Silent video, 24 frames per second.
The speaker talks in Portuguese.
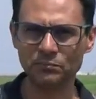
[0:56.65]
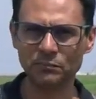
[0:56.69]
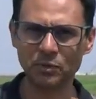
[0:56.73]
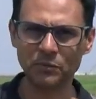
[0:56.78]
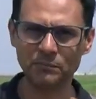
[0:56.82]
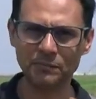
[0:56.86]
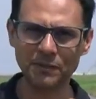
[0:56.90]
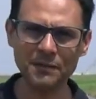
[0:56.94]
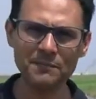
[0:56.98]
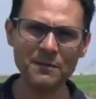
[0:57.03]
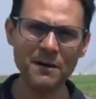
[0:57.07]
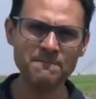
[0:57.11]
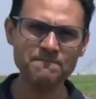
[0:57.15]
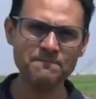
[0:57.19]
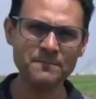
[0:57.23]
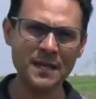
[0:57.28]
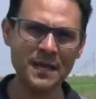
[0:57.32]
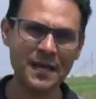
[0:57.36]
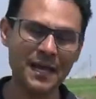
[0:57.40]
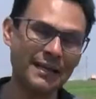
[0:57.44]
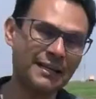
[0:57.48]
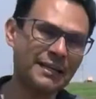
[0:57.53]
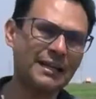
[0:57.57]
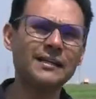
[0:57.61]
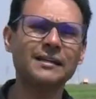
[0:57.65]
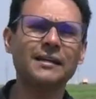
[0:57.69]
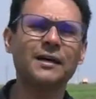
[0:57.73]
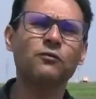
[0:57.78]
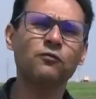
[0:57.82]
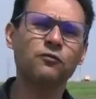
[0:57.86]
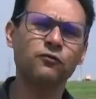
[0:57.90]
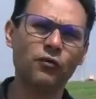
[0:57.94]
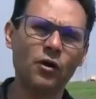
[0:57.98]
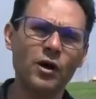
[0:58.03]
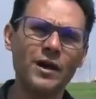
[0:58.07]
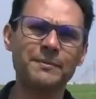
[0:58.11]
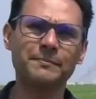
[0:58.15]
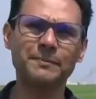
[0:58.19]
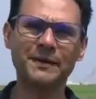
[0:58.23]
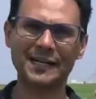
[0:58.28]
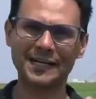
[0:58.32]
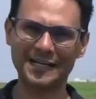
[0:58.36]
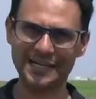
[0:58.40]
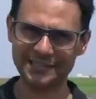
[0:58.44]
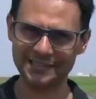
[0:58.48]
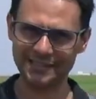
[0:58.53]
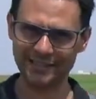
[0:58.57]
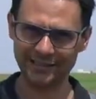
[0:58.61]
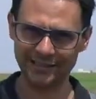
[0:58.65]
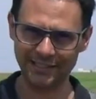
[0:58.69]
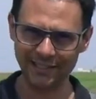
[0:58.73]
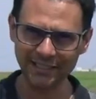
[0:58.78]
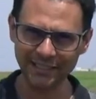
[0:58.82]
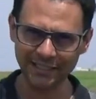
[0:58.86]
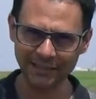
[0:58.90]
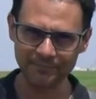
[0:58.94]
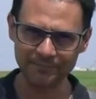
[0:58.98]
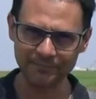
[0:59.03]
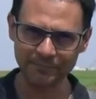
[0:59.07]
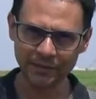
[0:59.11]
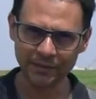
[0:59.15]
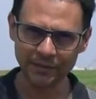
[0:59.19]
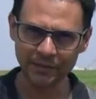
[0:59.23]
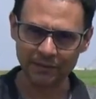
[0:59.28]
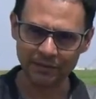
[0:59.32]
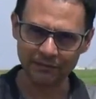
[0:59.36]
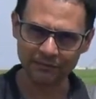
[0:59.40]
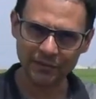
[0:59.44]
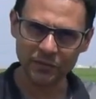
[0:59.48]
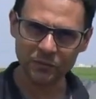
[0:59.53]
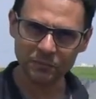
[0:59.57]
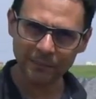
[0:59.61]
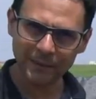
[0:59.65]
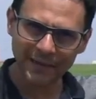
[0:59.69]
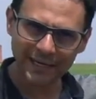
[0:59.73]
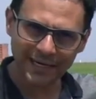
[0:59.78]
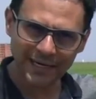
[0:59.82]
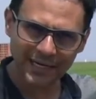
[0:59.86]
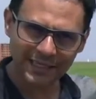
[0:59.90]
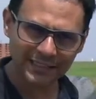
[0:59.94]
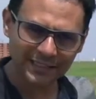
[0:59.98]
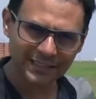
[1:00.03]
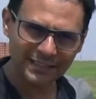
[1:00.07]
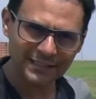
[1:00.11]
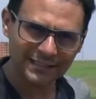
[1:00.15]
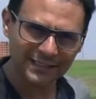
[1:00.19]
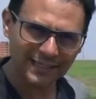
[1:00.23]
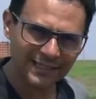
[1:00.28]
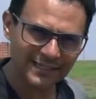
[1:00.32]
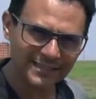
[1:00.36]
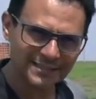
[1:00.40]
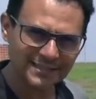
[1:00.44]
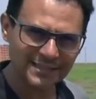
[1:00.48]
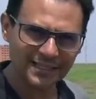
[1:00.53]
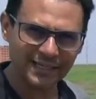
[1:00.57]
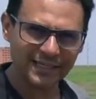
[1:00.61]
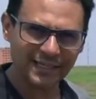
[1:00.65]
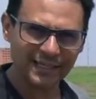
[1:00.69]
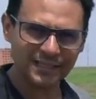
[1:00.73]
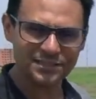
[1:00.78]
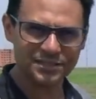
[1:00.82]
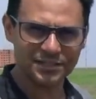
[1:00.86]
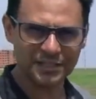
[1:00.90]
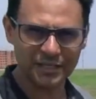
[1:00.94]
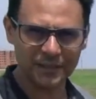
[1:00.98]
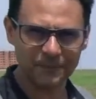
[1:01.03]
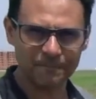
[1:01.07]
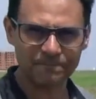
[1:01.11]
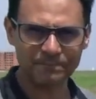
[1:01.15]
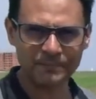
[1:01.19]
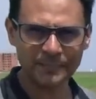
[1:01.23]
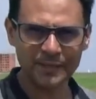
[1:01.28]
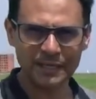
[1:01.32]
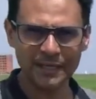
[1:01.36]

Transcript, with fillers: O problema é que ele não foi para a casa dela e veio parar aqui nesta região.